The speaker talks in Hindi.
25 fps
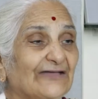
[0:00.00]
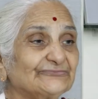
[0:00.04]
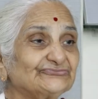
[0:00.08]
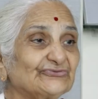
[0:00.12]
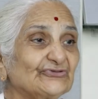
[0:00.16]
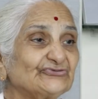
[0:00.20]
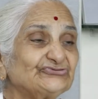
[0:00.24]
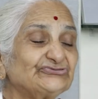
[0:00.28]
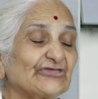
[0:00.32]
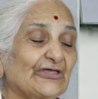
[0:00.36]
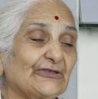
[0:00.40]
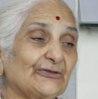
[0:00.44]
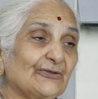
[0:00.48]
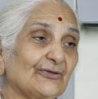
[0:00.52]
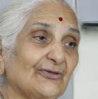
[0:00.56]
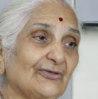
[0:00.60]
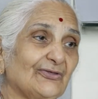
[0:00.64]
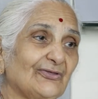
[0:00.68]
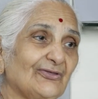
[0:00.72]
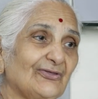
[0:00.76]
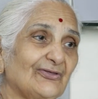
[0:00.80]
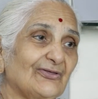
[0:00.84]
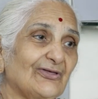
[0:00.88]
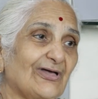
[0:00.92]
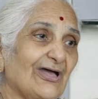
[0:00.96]
हाँ तो चलो
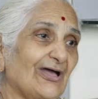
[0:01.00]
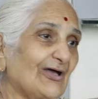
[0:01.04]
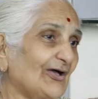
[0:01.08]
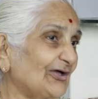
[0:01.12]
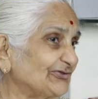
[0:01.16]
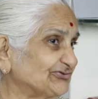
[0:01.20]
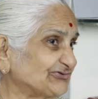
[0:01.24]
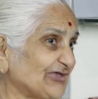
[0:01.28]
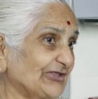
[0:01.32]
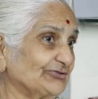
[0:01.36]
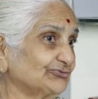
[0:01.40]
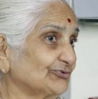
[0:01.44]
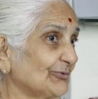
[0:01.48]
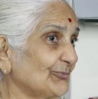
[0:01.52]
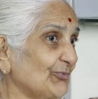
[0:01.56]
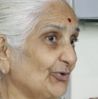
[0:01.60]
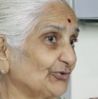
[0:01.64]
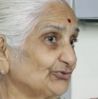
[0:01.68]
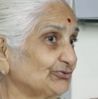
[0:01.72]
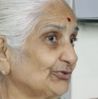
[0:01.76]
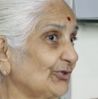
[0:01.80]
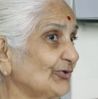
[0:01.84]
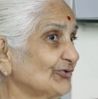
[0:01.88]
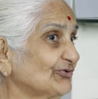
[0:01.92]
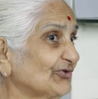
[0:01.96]
आजकल तो
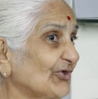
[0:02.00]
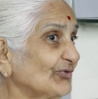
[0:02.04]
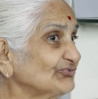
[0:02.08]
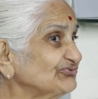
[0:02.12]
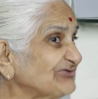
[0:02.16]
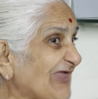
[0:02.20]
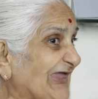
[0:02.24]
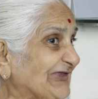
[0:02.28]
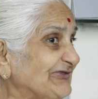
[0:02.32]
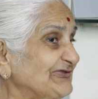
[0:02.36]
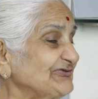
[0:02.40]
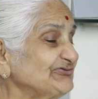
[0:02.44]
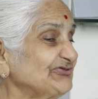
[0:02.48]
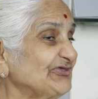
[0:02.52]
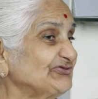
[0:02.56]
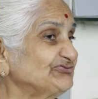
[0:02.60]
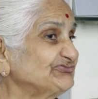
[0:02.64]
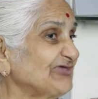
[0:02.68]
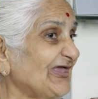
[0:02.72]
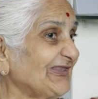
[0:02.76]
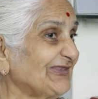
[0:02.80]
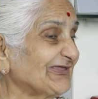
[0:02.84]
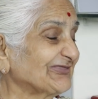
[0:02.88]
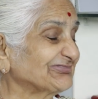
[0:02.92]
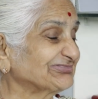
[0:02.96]
बहुत लोग को चाइनीज
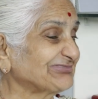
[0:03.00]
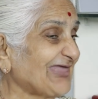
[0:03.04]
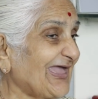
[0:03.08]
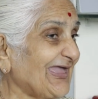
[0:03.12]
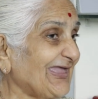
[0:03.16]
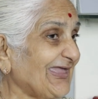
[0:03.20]
अच्छा लगता